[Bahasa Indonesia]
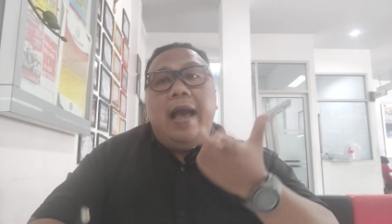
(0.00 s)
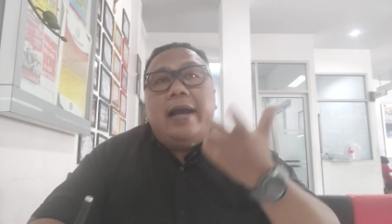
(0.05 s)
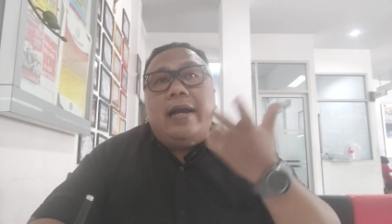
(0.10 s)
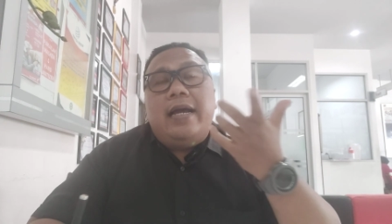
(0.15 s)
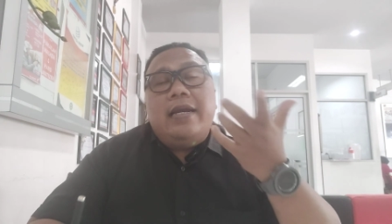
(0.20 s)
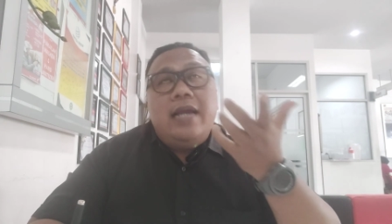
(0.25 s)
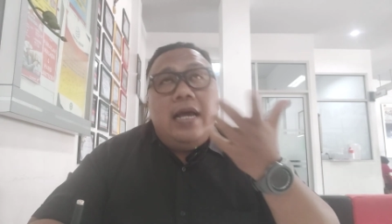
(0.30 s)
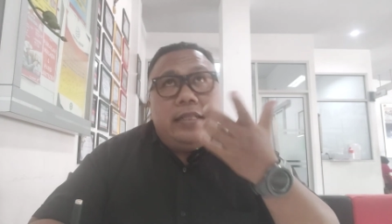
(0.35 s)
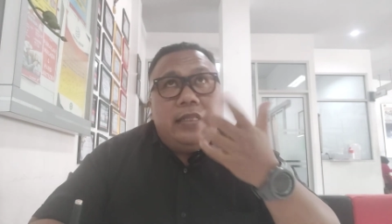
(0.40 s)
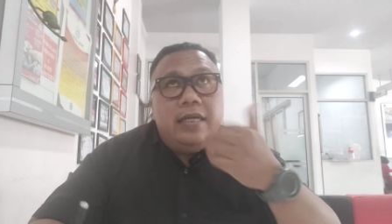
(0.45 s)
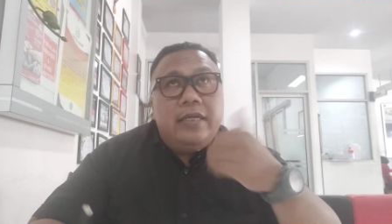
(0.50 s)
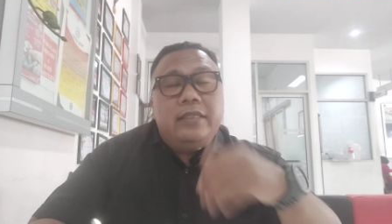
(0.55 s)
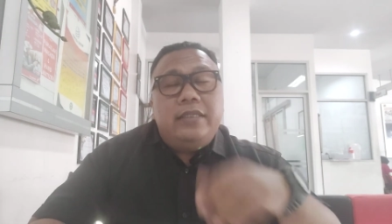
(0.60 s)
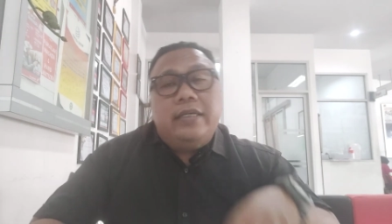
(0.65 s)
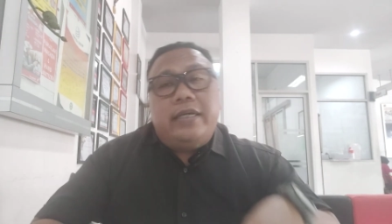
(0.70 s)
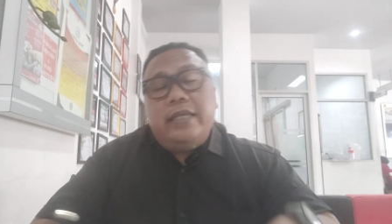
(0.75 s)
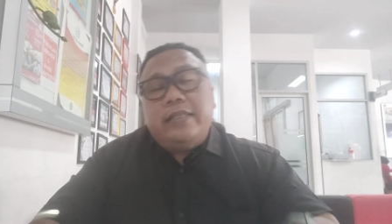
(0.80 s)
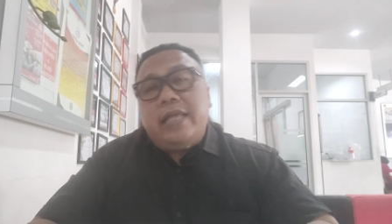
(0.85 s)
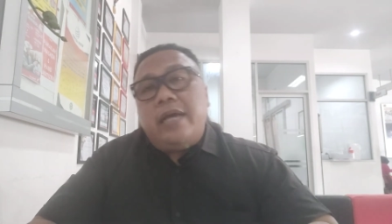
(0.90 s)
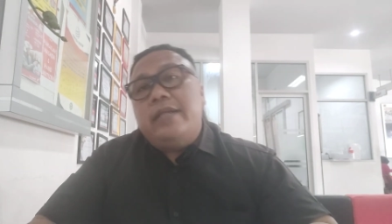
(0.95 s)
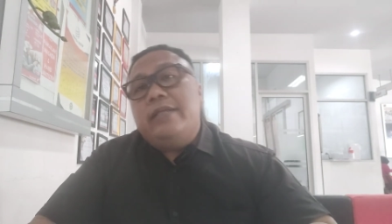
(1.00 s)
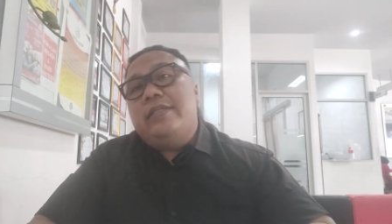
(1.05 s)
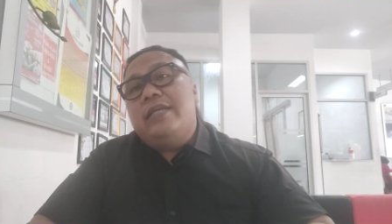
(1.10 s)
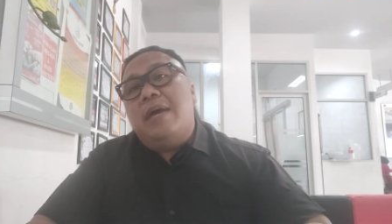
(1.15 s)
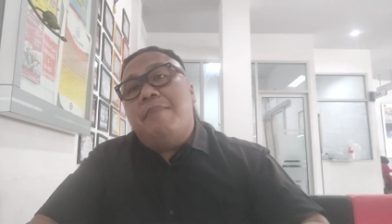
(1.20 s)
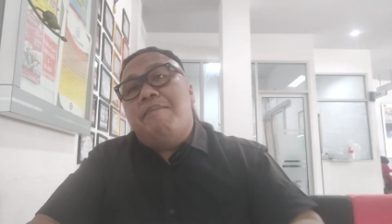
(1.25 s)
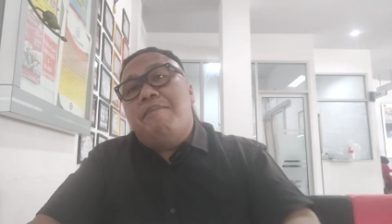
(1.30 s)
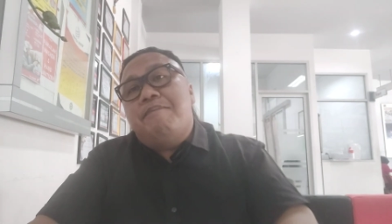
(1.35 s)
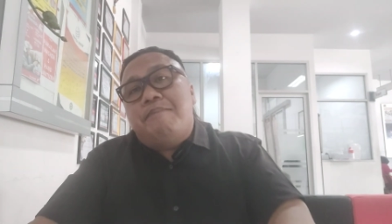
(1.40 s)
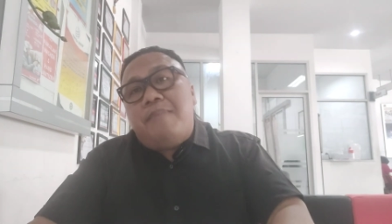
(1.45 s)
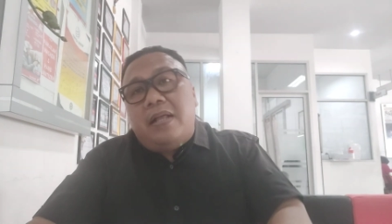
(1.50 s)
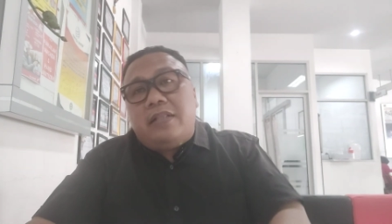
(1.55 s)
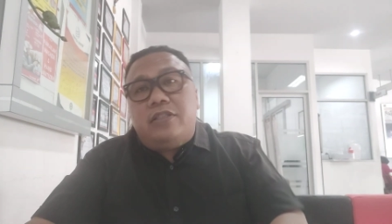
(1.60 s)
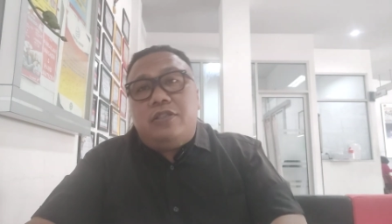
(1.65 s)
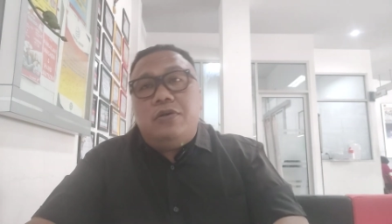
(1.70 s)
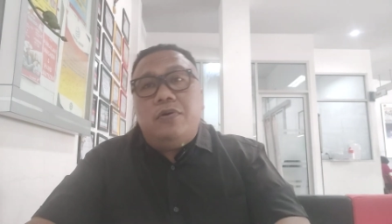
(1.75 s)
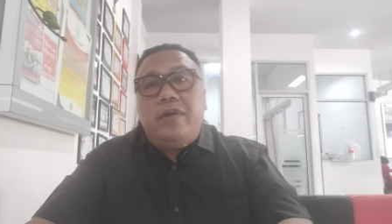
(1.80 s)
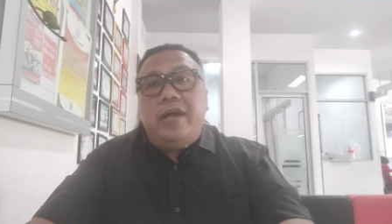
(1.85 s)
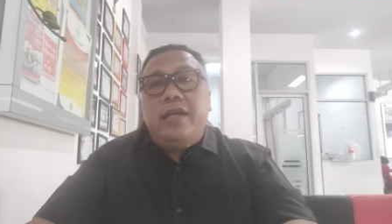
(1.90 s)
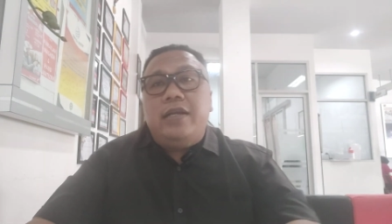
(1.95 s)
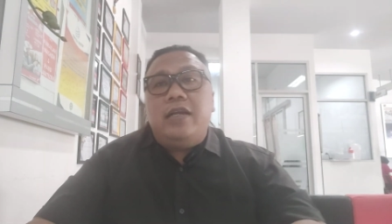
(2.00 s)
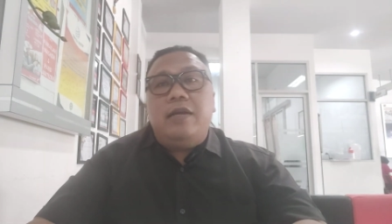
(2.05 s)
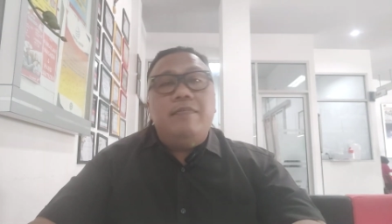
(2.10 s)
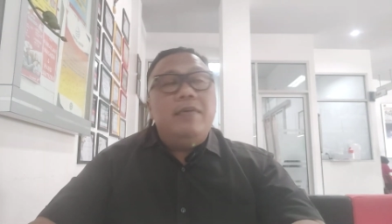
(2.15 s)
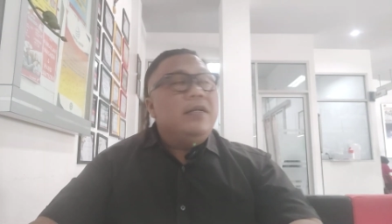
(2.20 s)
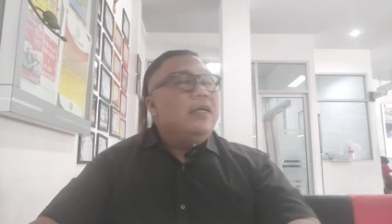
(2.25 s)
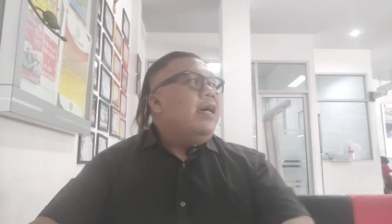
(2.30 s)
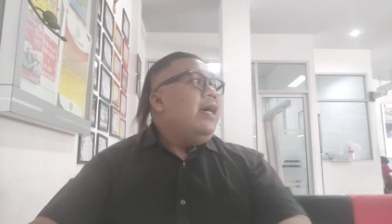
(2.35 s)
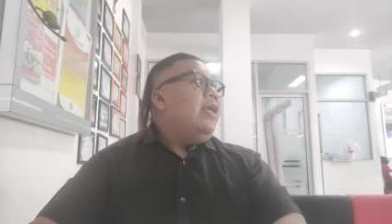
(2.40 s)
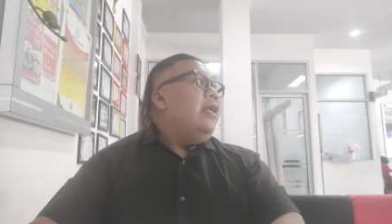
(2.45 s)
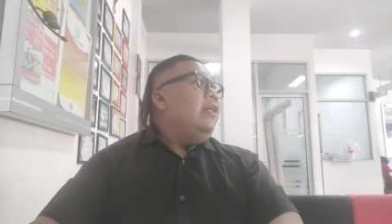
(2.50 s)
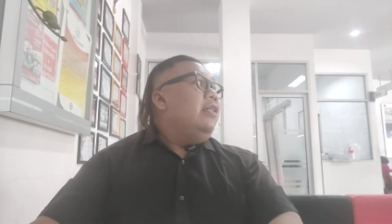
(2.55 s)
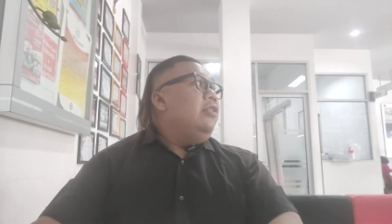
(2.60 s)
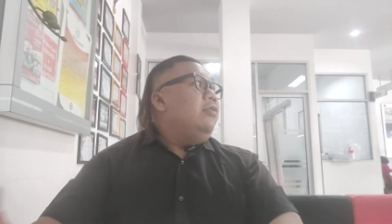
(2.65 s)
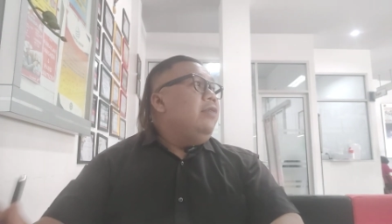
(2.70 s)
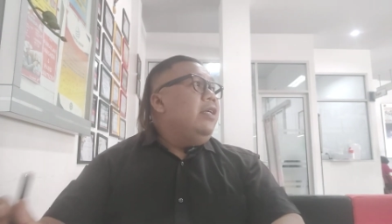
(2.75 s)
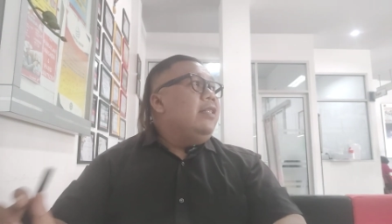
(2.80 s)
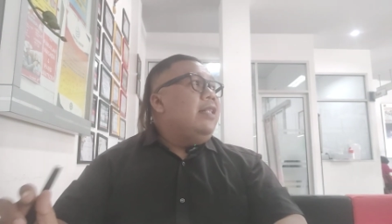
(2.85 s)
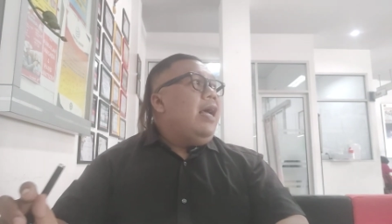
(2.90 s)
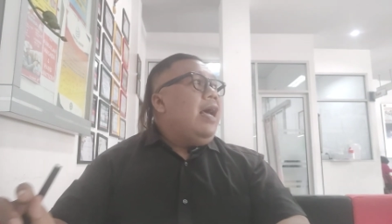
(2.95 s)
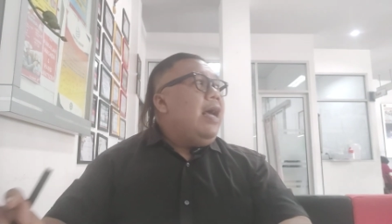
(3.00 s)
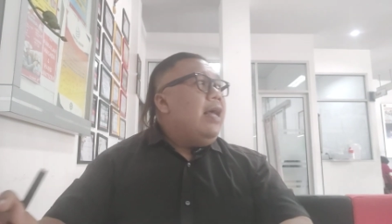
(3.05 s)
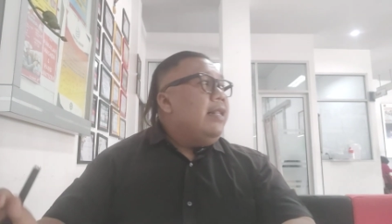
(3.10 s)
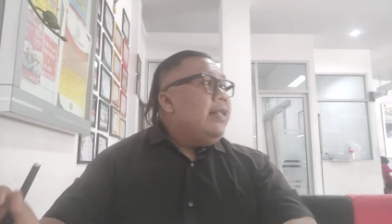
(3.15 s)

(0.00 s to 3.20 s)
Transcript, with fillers: akan datang sekitar jam 4 sore teman-teman karena unit